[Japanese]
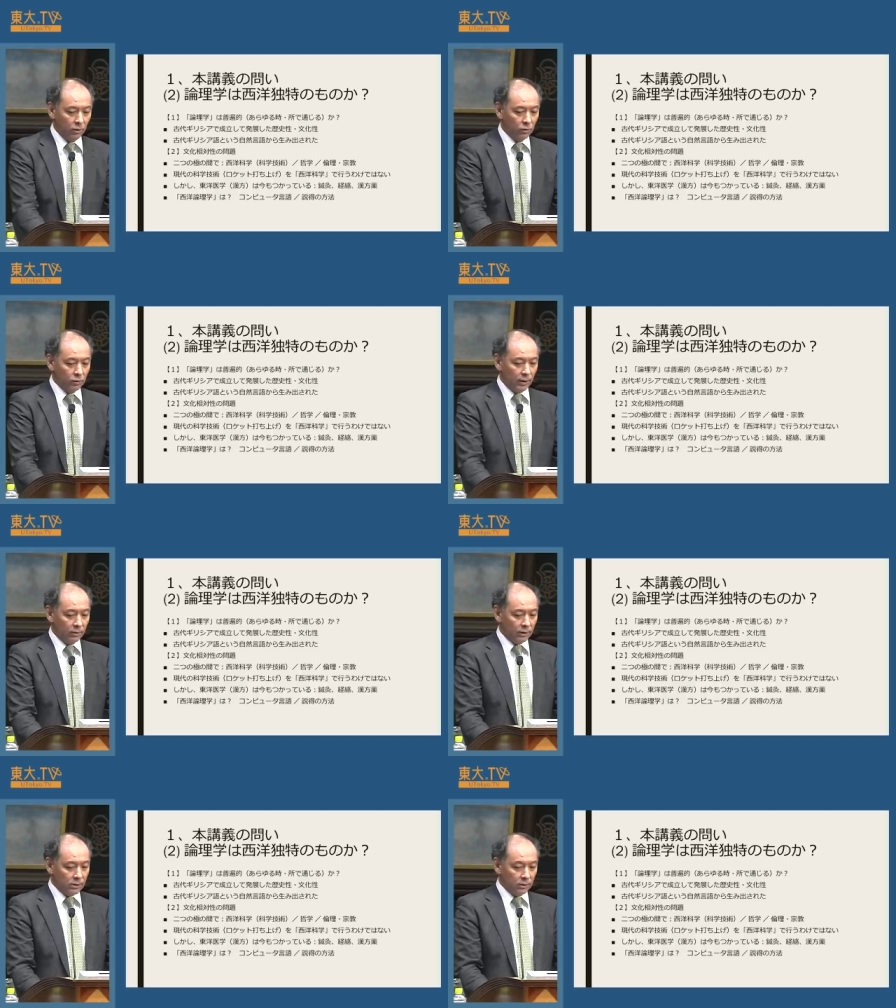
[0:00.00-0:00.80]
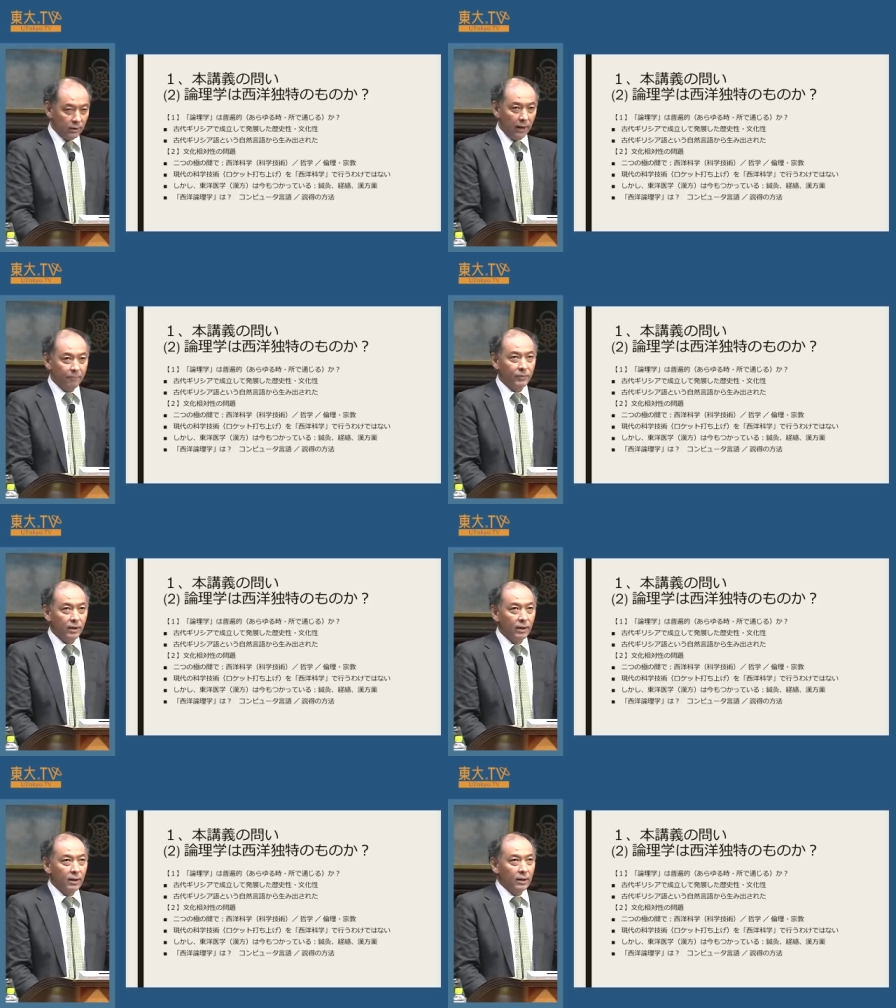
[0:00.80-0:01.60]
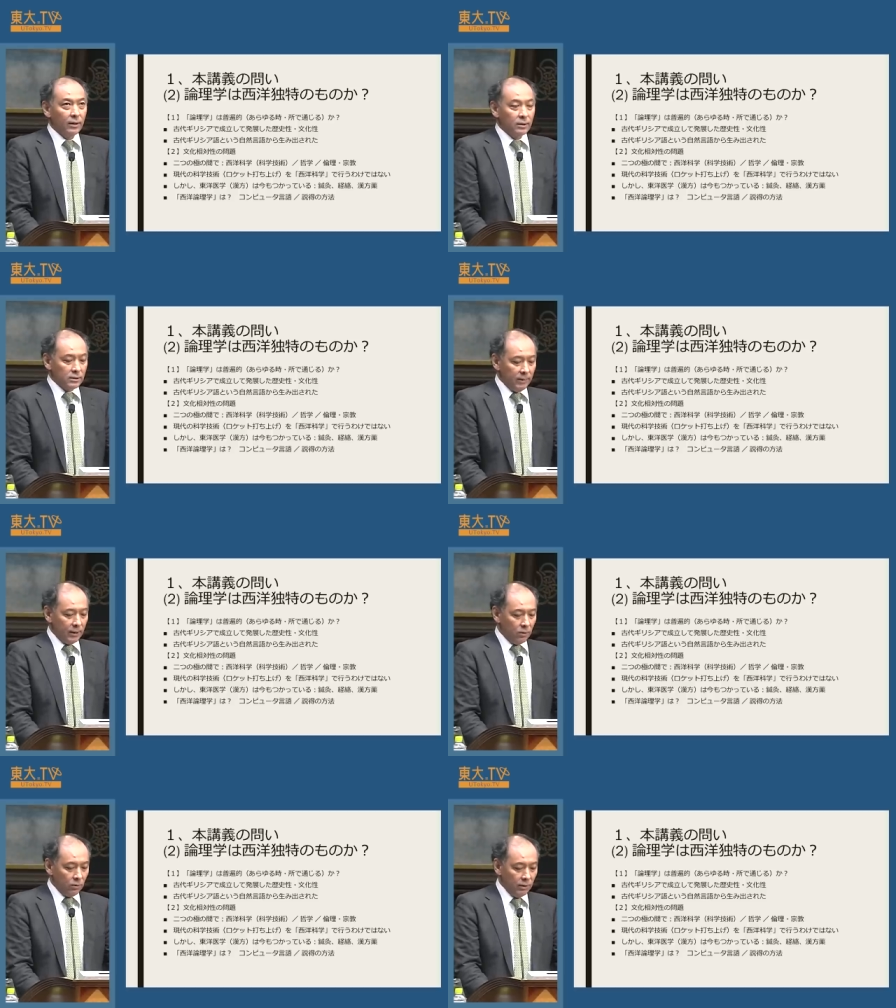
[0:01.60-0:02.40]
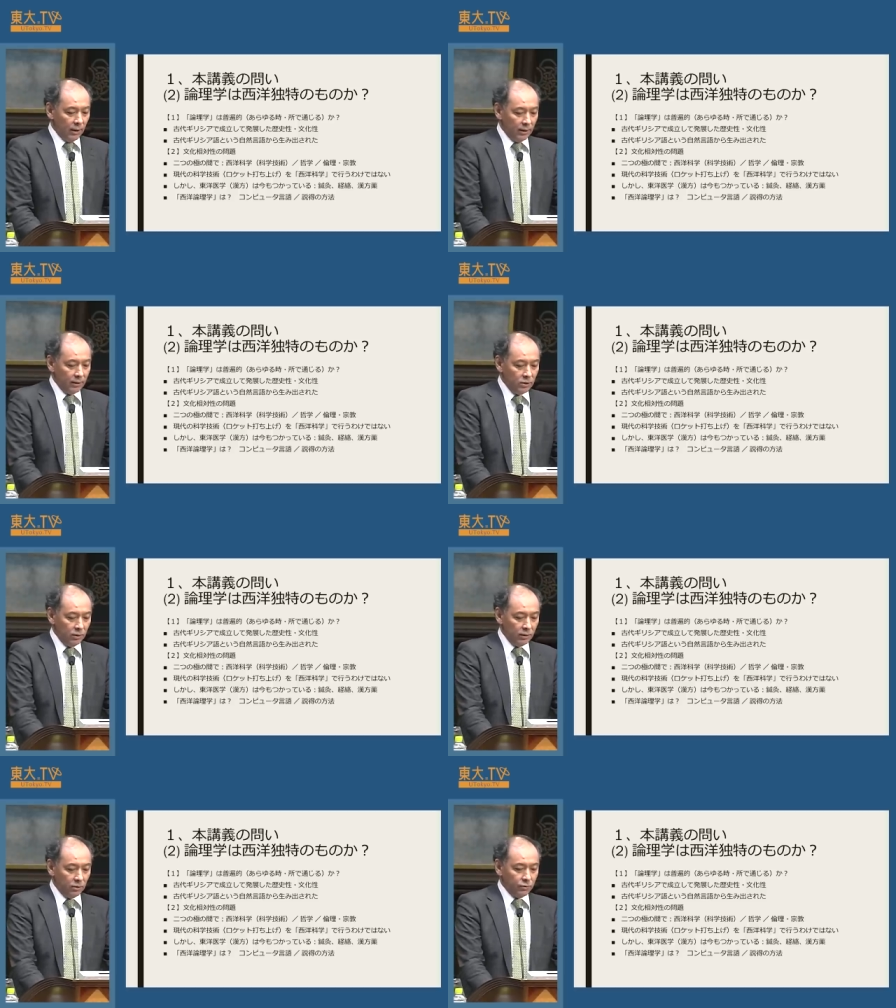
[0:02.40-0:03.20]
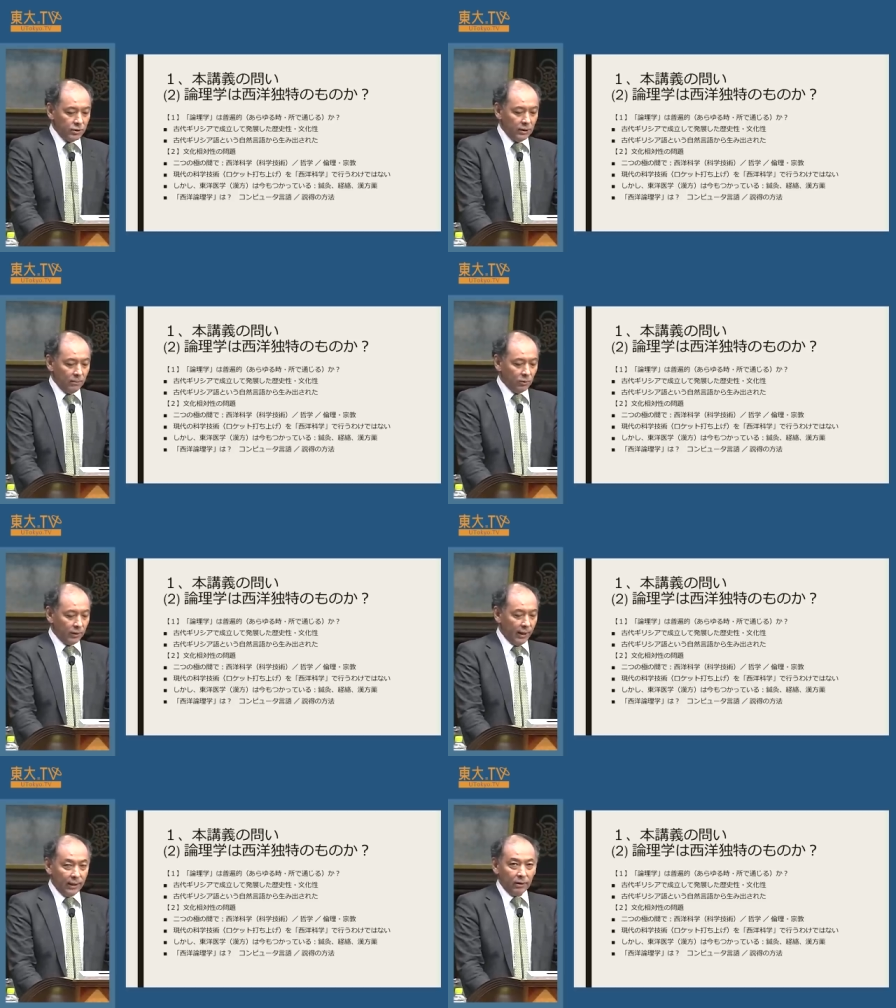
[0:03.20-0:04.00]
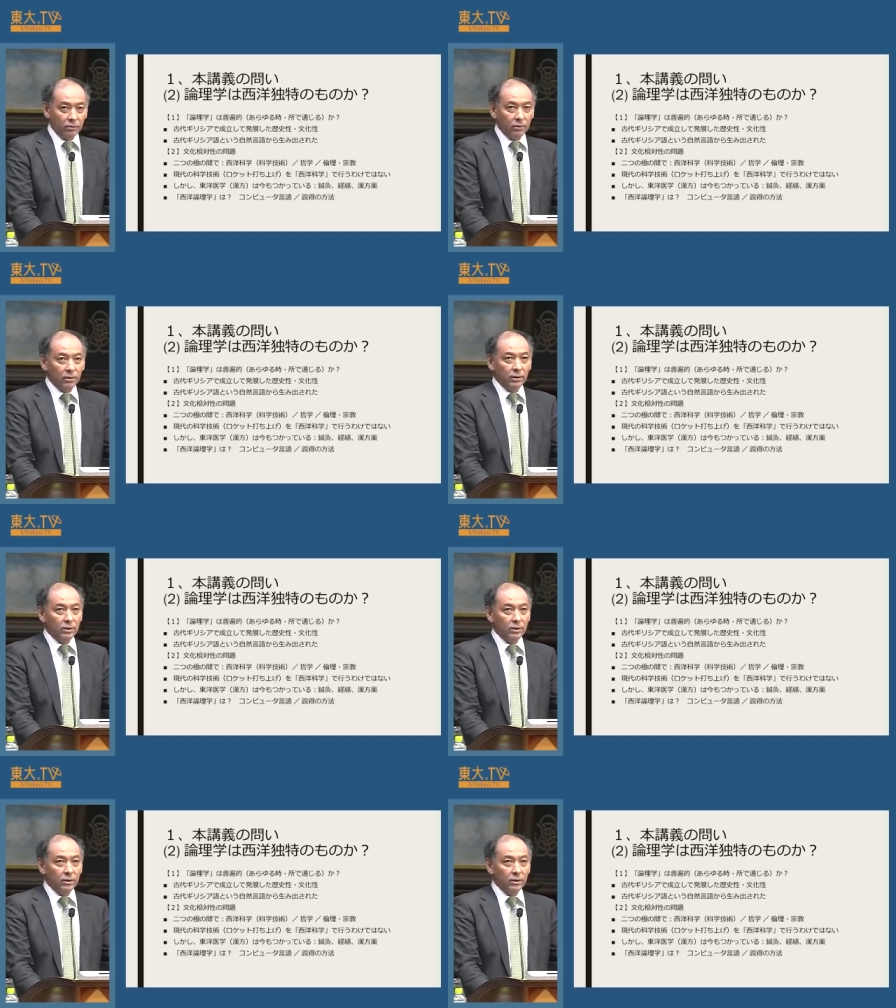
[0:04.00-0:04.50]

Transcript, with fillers: ということになるんですよね。つまりここには非常にこう不思議な問題があると。